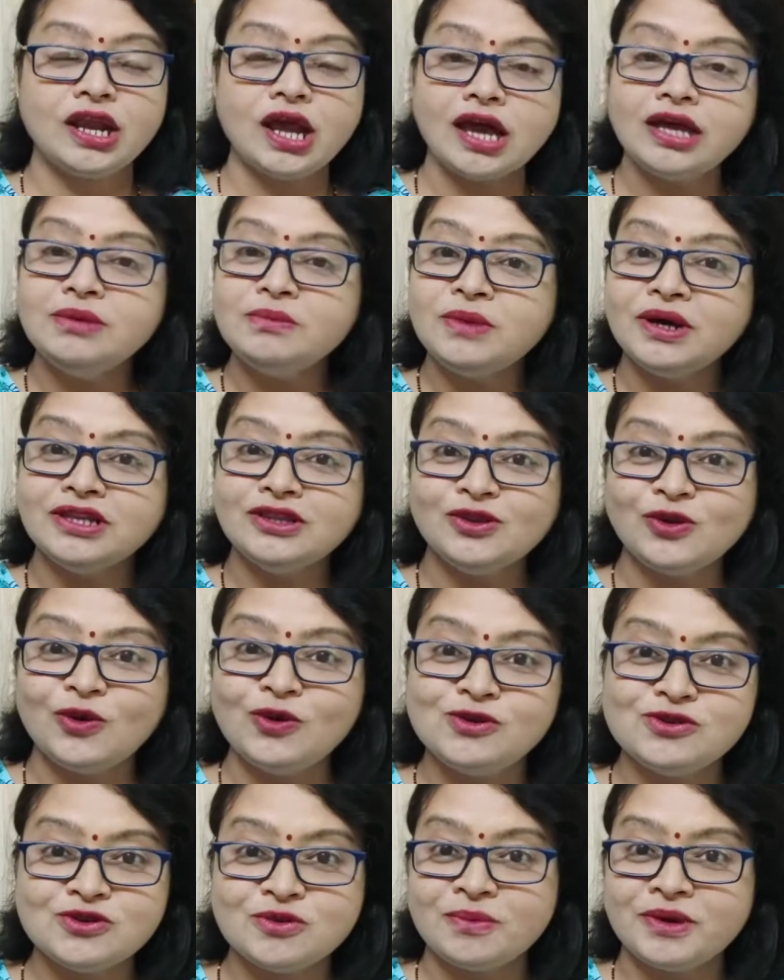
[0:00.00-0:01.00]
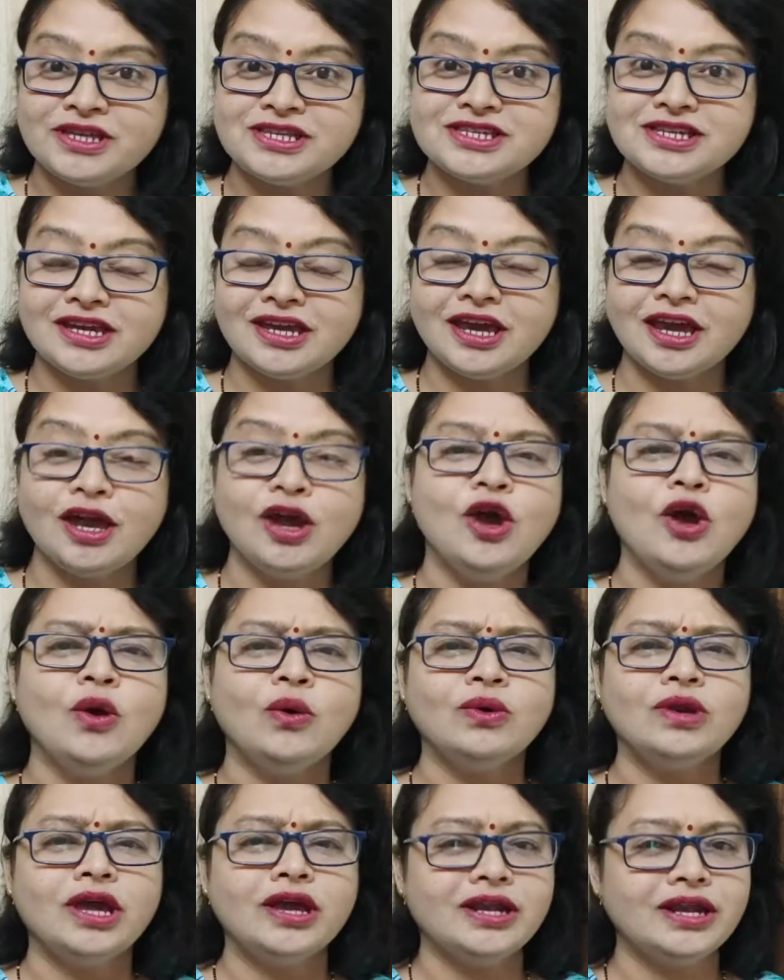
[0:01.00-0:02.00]
नाइन मंथ ओल्ड जो बच्चे
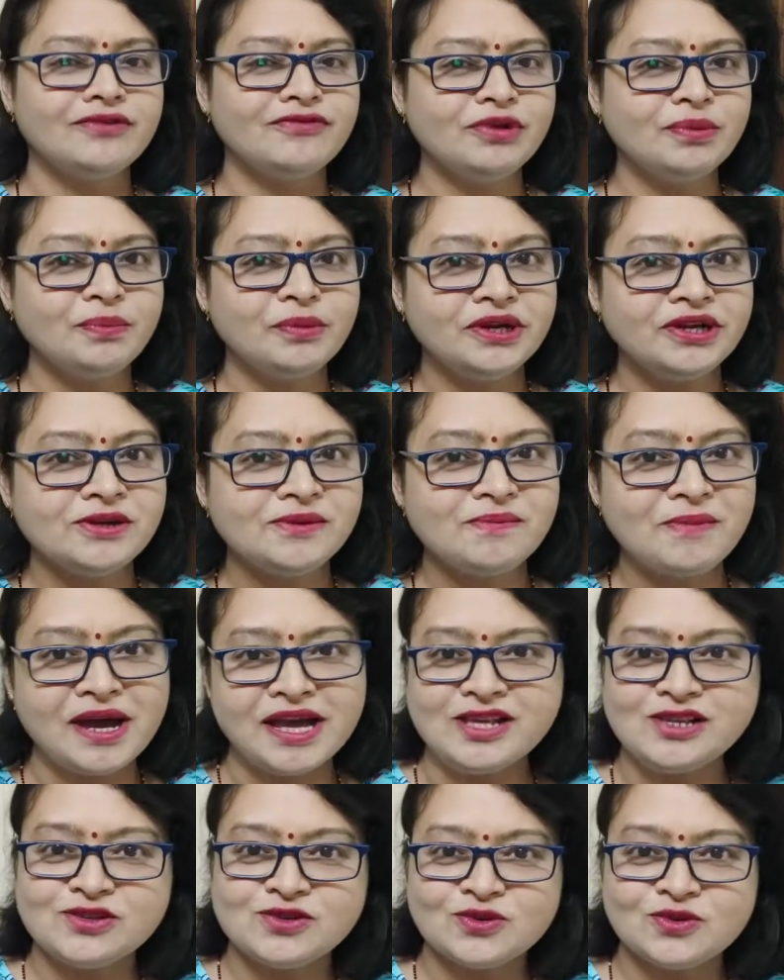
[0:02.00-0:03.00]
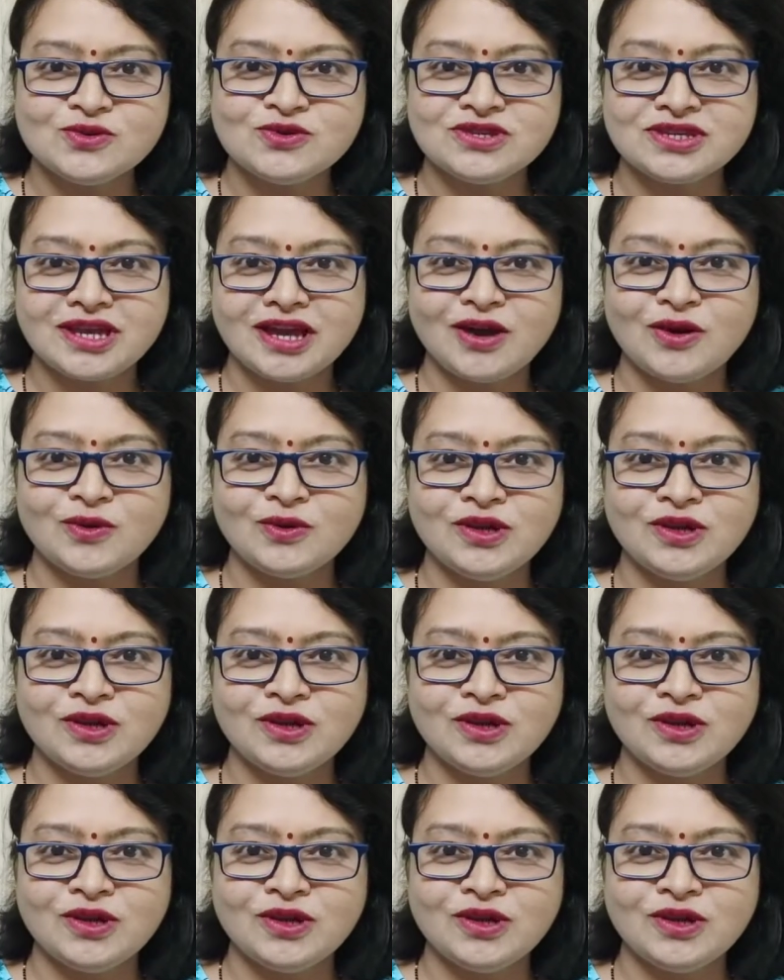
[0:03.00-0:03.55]
हैं उनके डेवलपमेंटल माइलस्टोन्स क्या